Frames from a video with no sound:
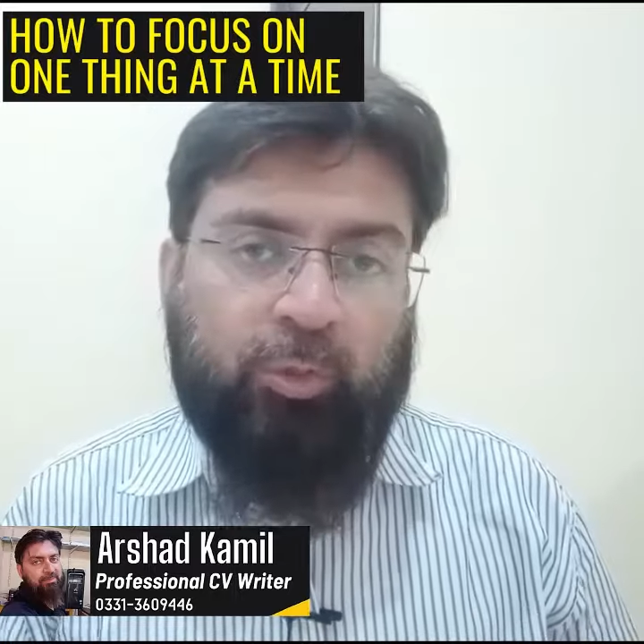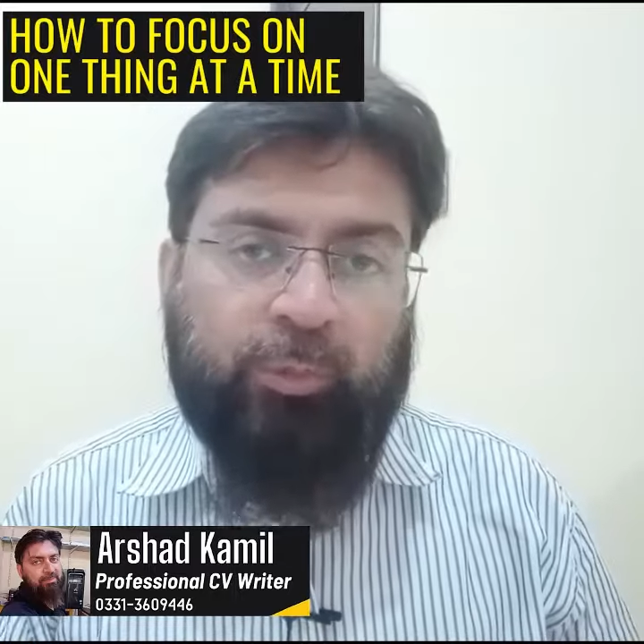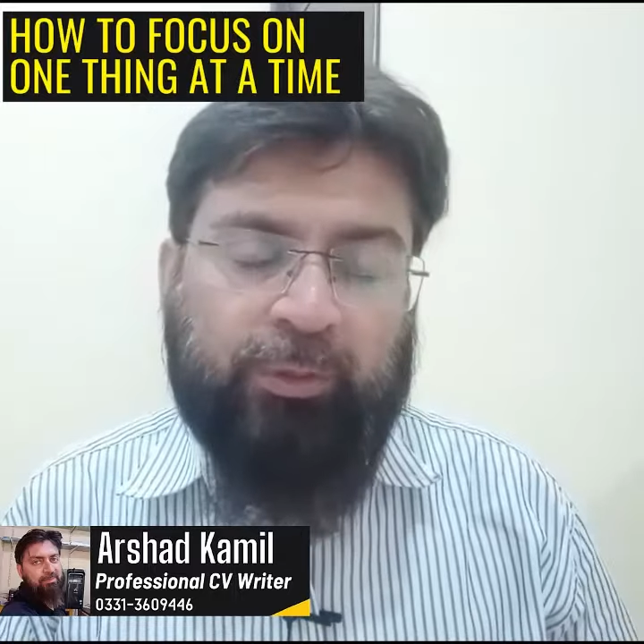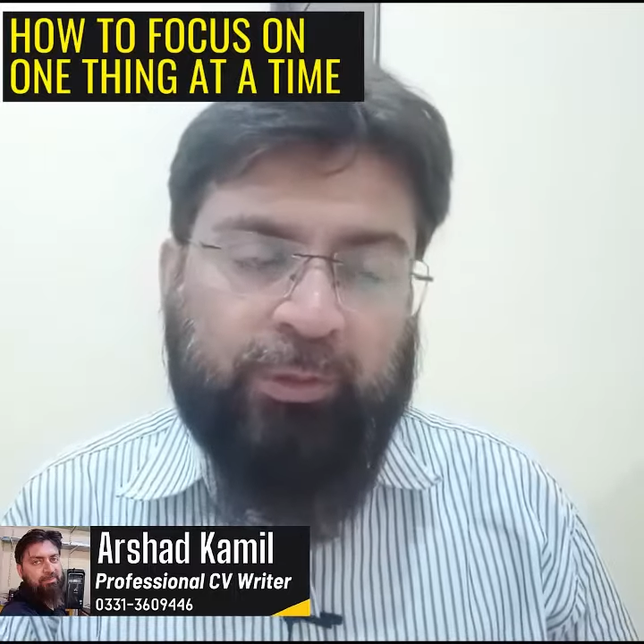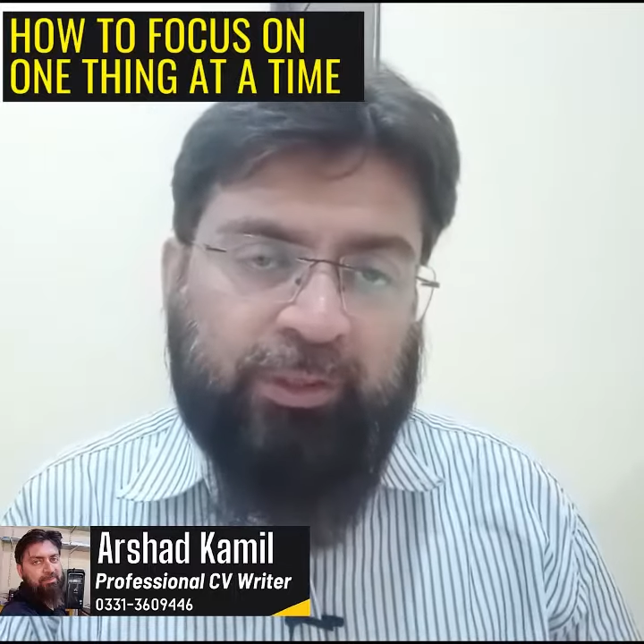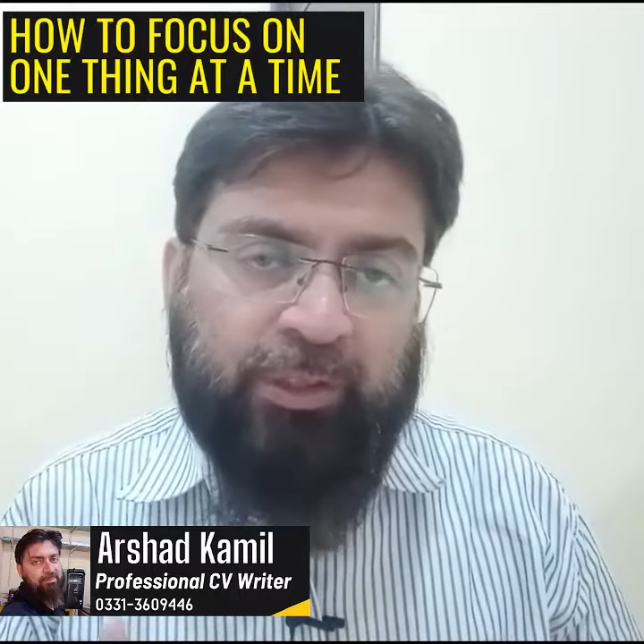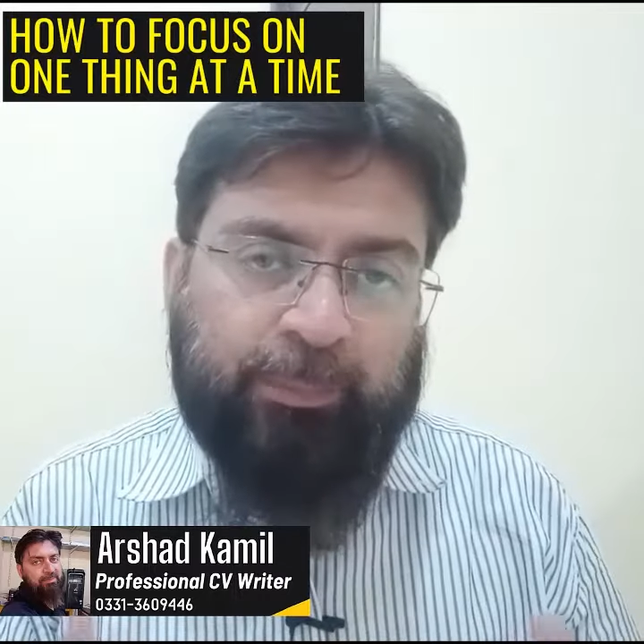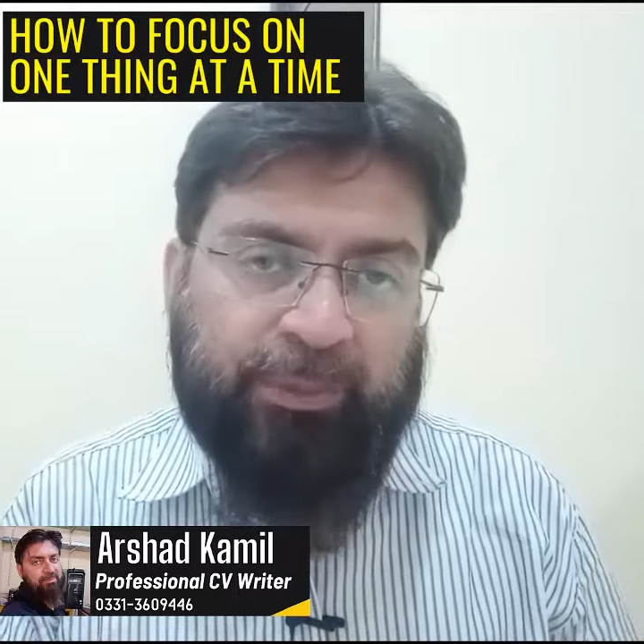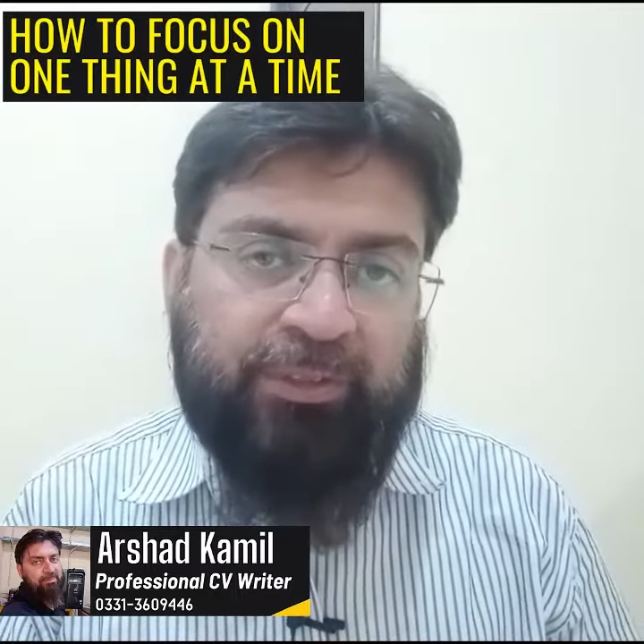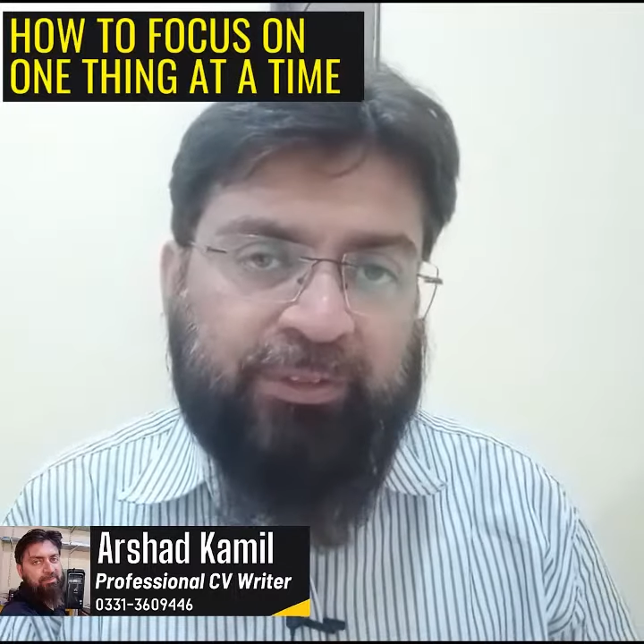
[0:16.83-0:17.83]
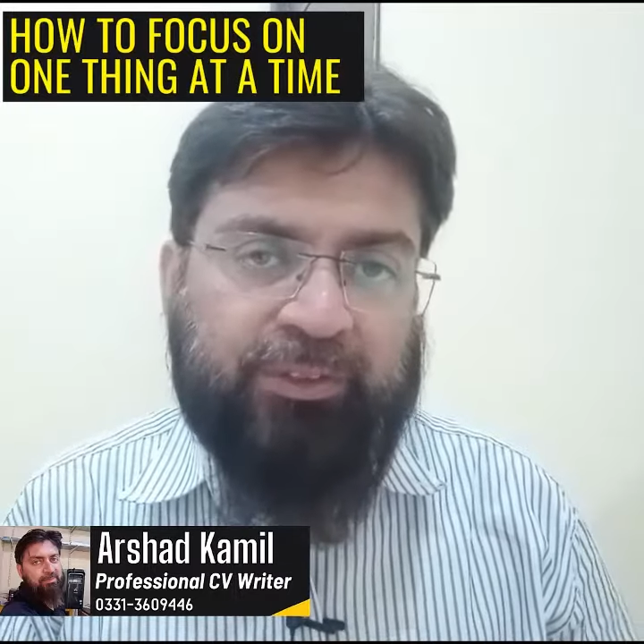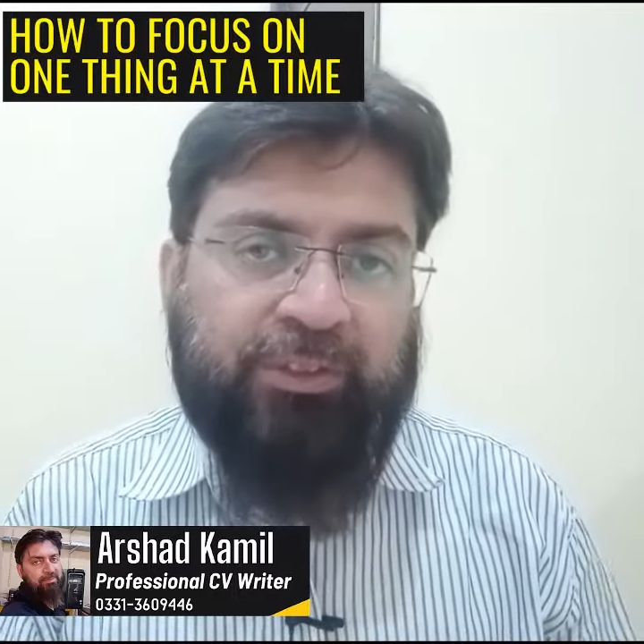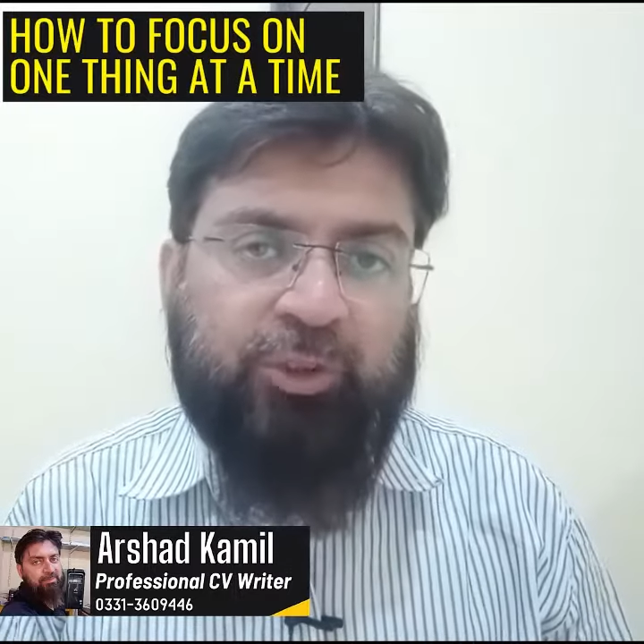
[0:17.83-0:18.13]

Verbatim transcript: उनकी एक बड़ी वजह